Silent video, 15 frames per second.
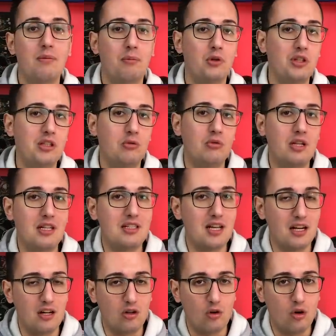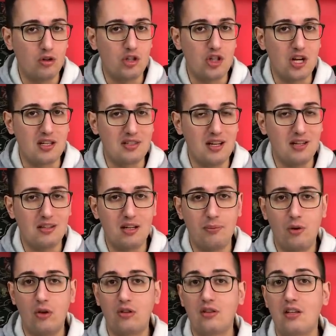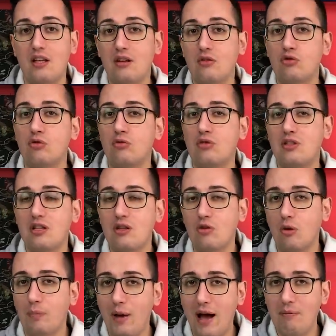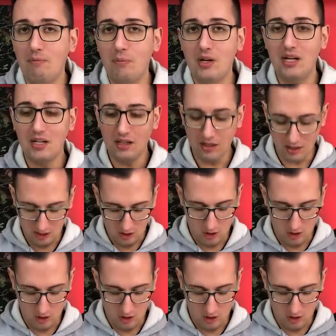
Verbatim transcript: potete utilizzare il codice 7potter sul sito Pampling.